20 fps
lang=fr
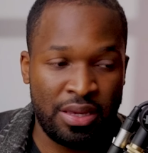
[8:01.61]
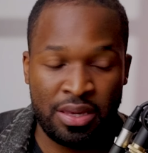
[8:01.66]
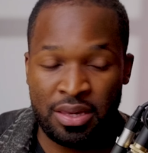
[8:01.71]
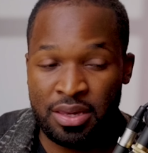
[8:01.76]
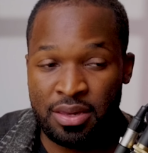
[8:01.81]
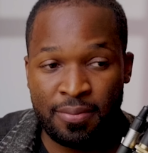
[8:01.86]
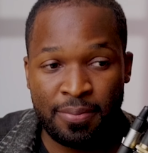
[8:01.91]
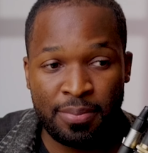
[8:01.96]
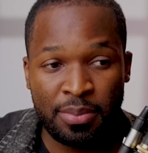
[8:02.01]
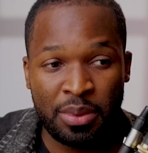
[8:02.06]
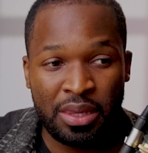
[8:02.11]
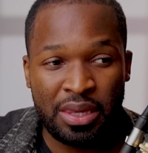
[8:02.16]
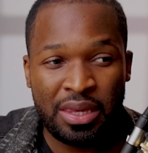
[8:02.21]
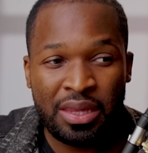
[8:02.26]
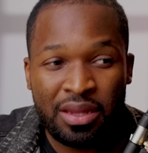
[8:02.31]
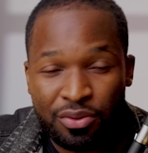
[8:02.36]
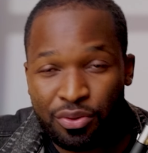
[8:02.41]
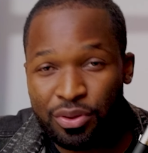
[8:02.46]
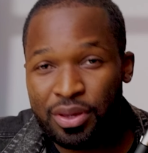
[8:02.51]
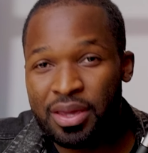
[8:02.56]
Et
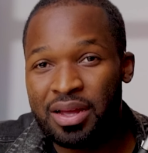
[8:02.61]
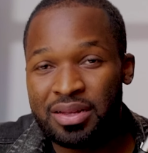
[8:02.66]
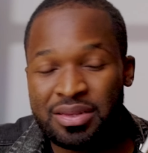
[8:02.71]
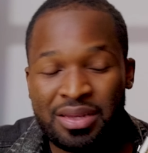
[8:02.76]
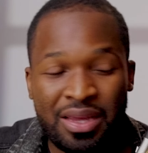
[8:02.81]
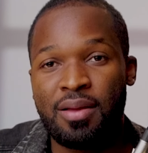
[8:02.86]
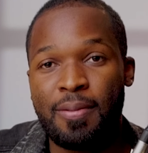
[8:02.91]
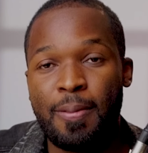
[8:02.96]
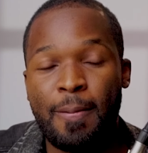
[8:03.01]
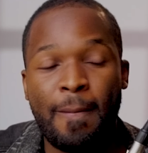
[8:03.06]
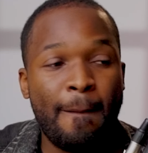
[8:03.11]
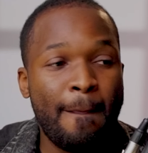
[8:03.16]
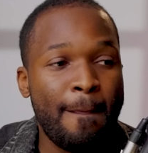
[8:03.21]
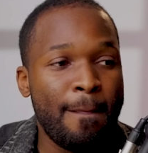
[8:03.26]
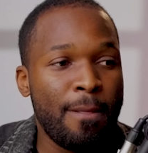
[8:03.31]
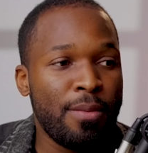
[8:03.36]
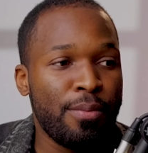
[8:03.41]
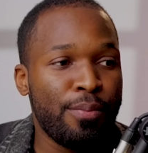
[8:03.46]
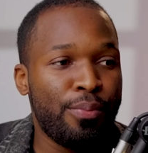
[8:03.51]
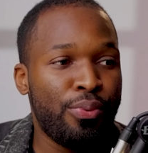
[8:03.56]
il regarde là
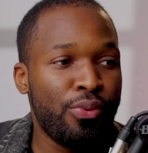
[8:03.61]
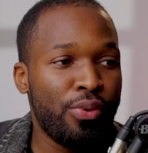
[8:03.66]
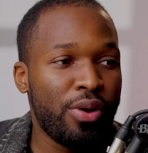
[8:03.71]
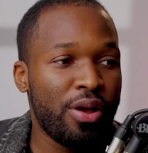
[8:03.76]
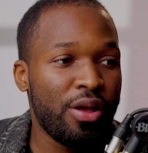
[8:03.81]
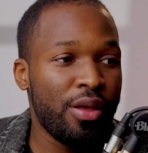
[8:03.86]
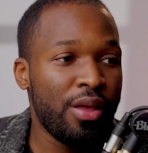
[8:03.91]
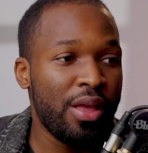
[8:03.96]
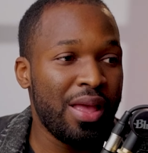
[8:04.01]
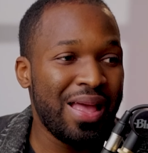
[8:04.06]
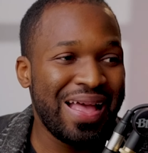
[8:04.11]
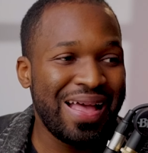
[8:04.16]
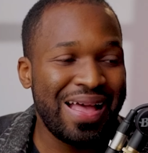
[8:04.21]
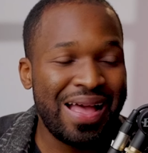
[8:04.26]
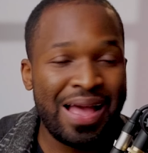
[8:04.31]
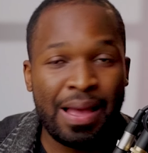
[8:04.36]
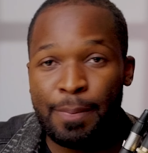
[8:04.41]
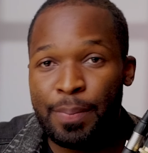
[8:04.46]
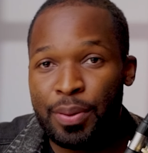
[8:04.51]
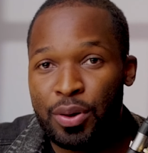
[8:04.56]
pour euh,
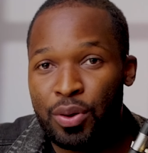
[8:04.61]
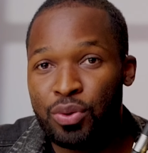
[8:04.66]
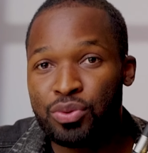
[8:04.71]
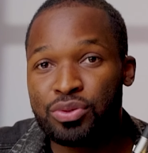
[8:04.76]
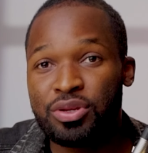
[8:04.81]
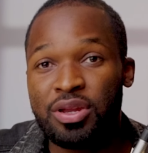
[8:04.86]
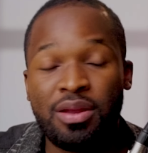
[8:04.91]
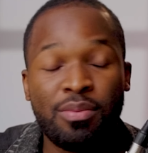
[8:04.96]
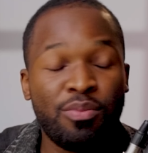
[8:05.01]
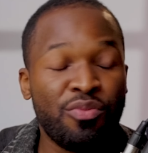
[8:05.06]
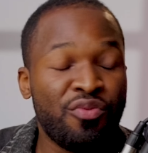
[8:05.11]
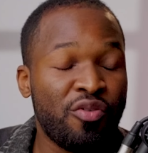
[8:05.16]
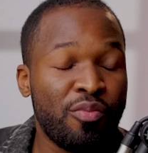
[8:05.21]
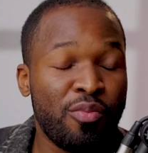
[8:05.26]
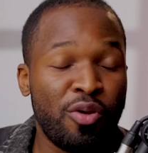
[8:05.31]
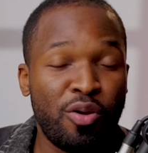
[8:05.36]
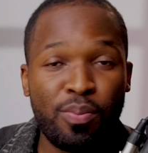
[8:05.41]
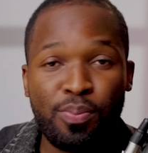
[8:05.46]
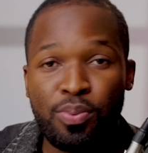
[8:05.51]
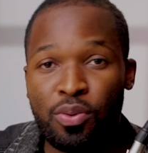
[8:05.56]
apprendre les
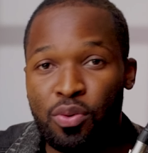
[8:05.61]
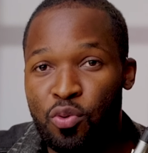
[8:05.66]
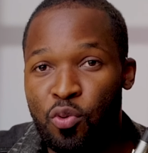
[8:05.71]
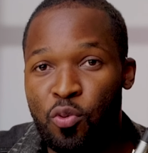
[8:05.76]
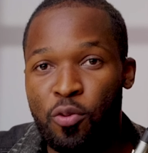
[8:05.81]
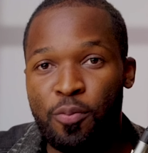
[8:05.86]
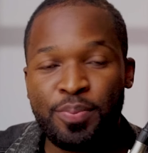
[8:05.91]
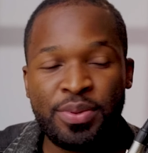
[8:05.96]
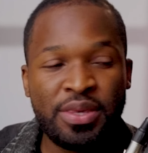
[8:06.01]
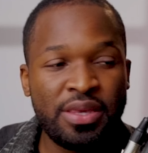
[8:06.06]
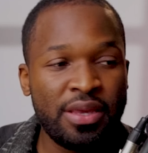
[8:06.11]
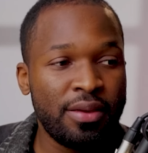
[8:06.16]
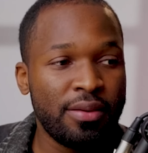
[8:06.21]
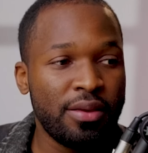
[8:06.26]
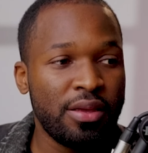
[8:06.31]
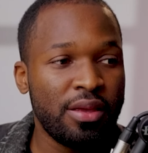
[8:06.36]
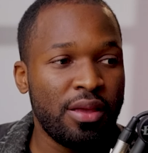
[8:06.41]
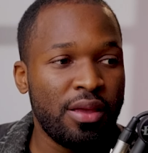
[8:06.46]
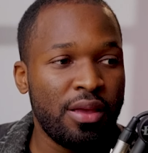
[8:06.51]
mouvements, pour copier.